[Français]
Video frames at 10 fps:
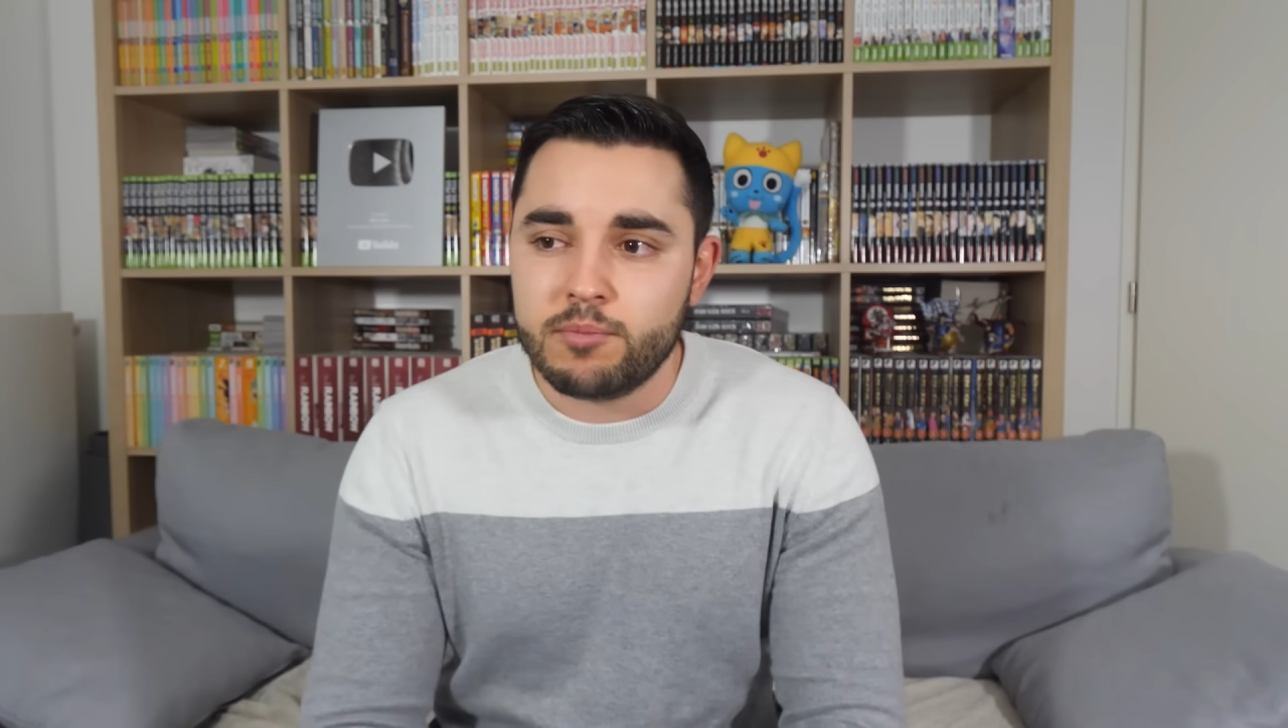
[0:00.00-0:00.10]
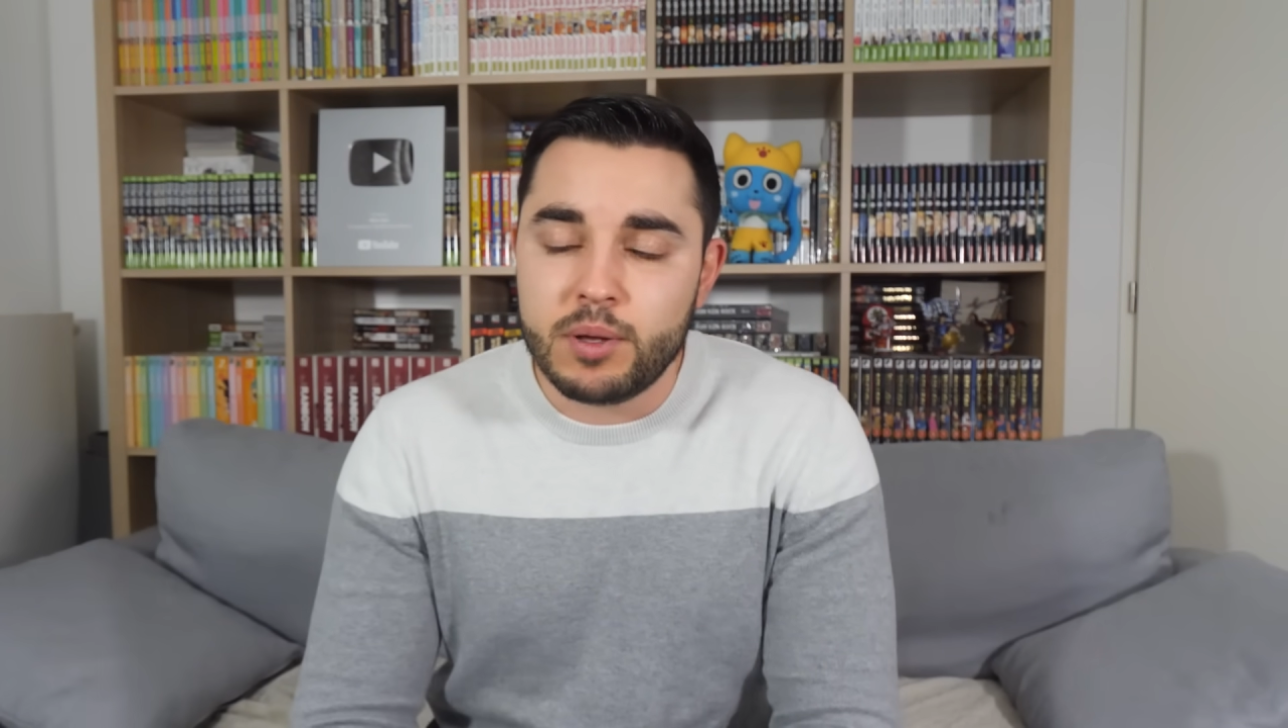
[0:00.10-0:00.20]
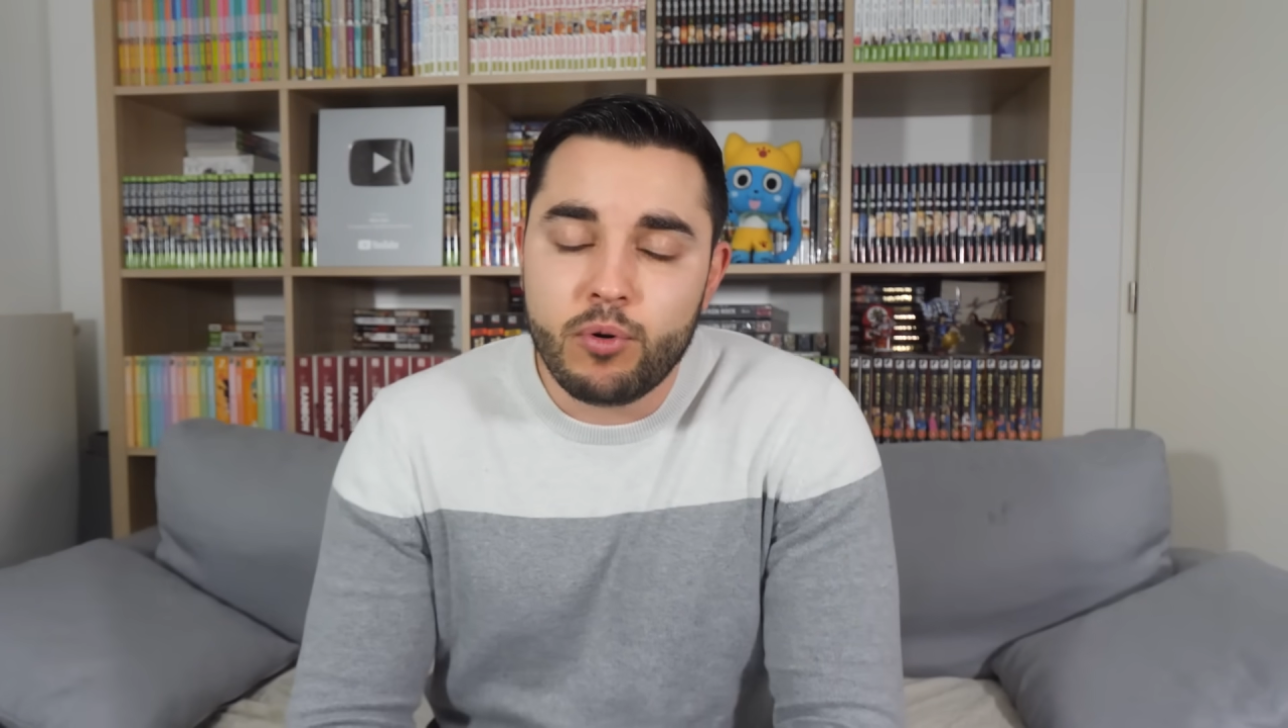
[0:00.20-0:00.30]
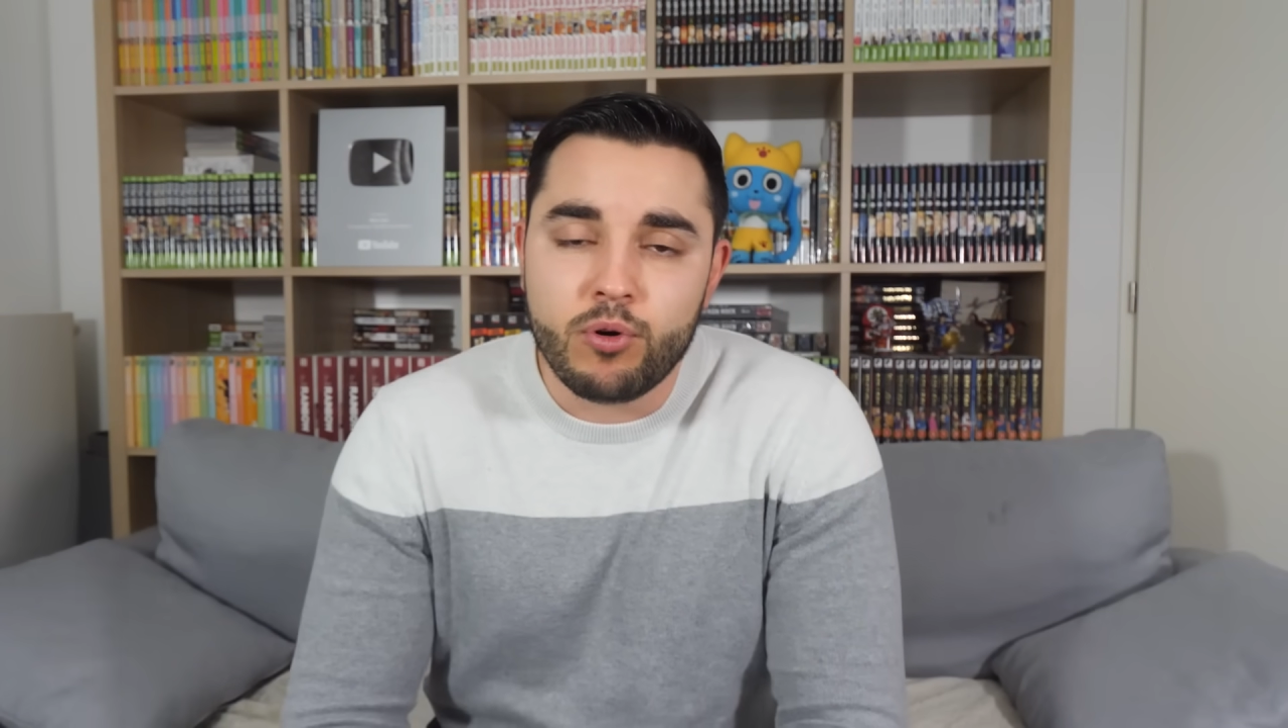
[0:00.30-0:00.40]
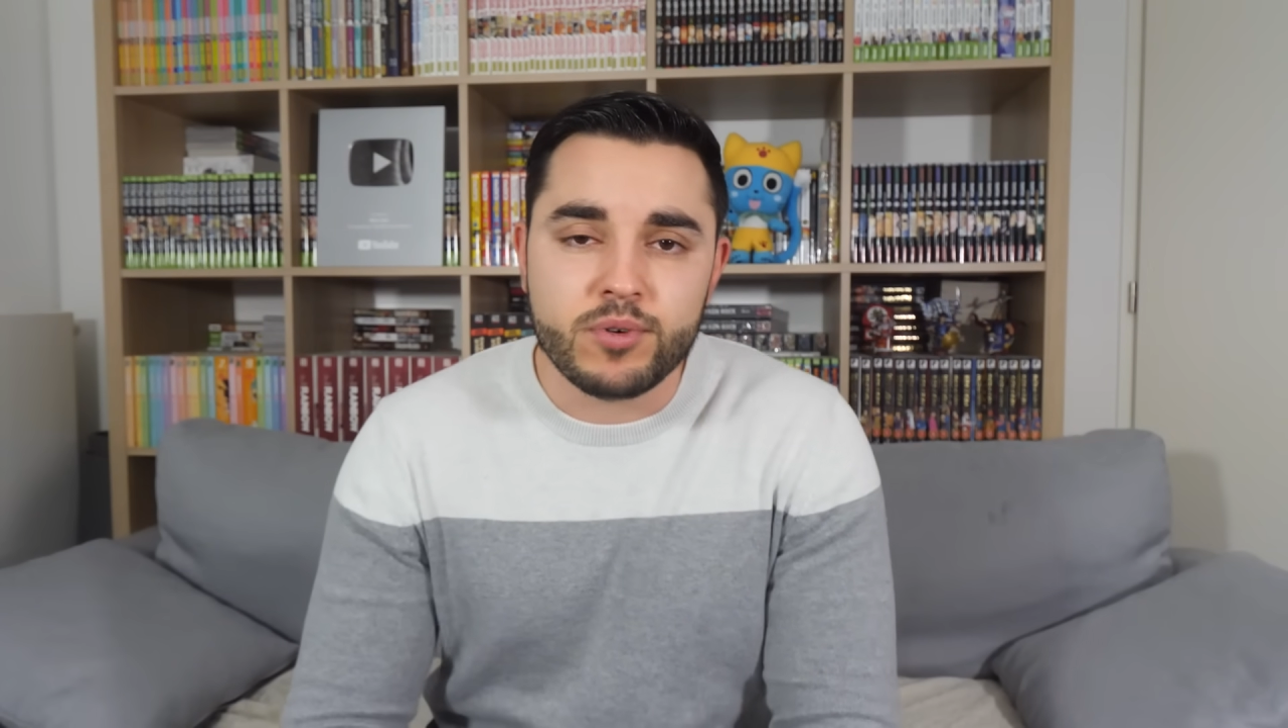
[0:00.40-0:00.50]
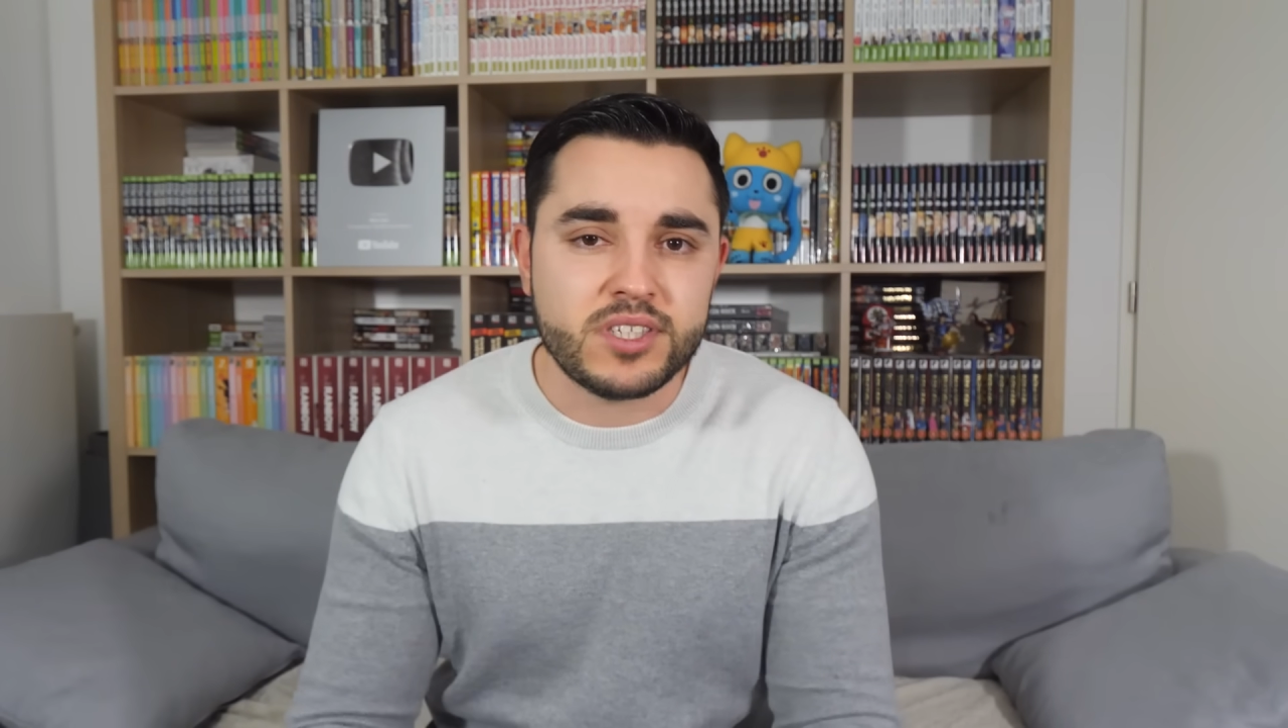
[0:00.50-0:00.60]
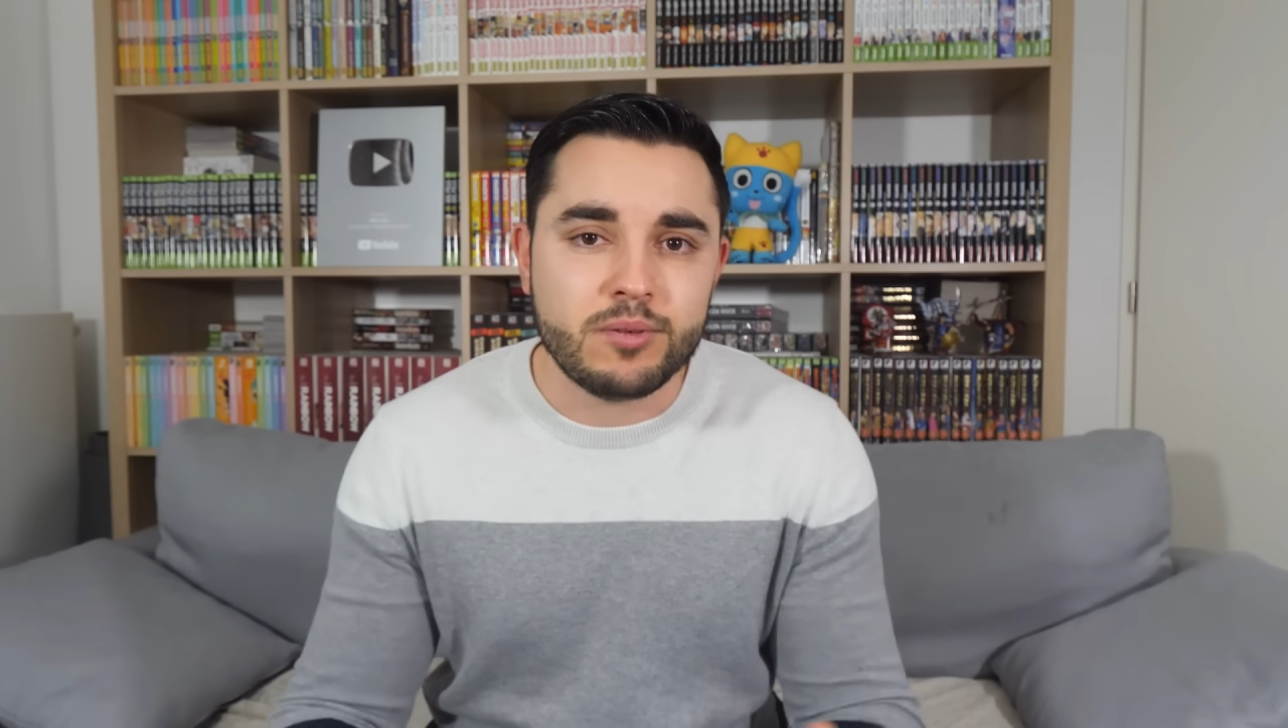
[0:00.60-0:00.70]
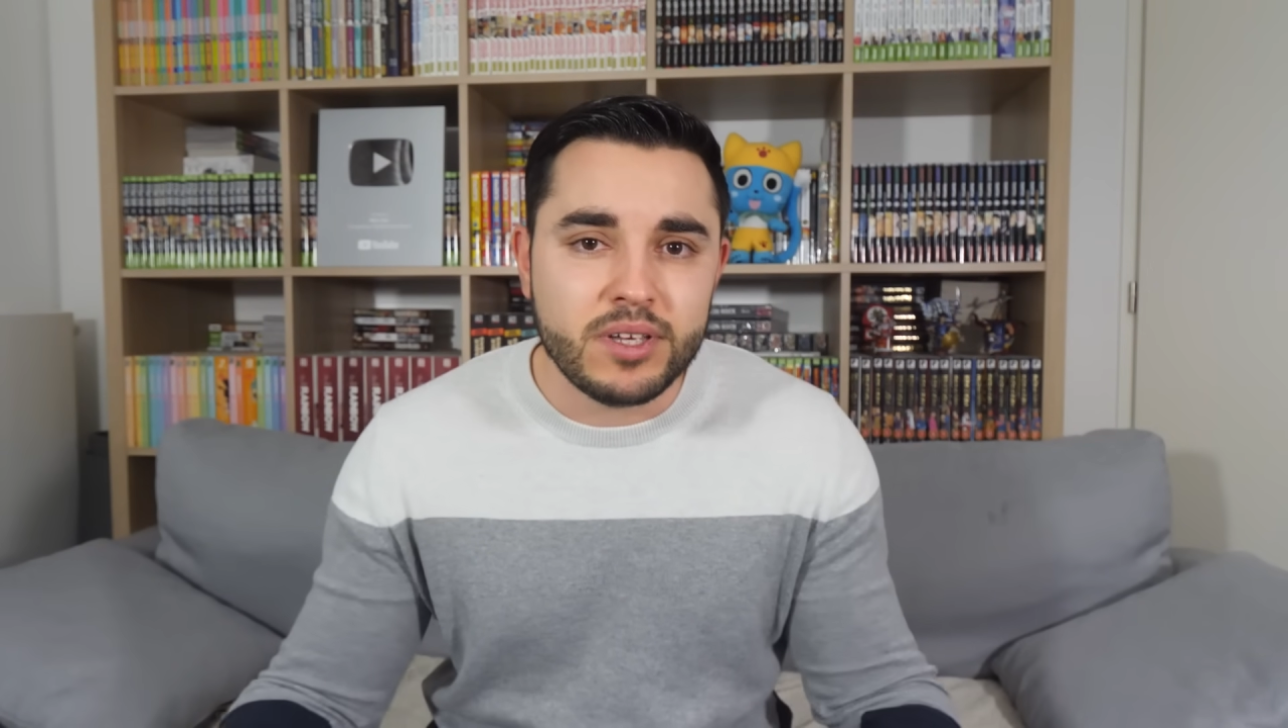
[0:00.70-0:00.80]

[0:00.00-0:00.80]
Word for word: mais bon c'est